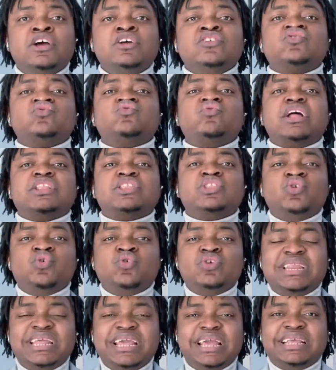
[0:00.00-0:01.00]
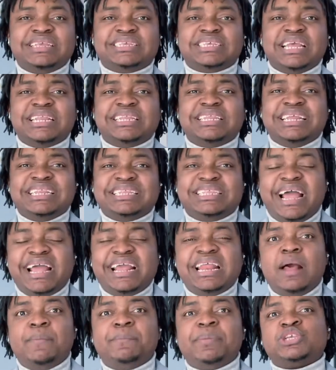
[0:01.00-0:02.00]
tu dois donner ces
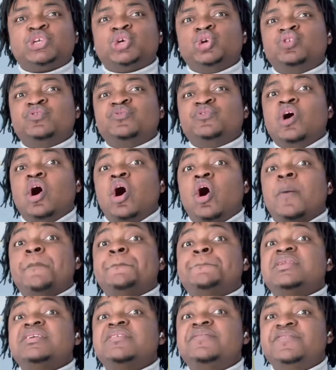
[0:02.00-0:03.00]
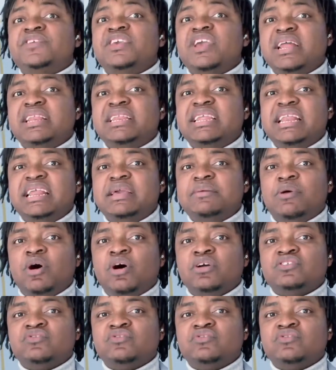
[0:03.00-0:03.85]
détails-là parce que tu veux amplifier un élément,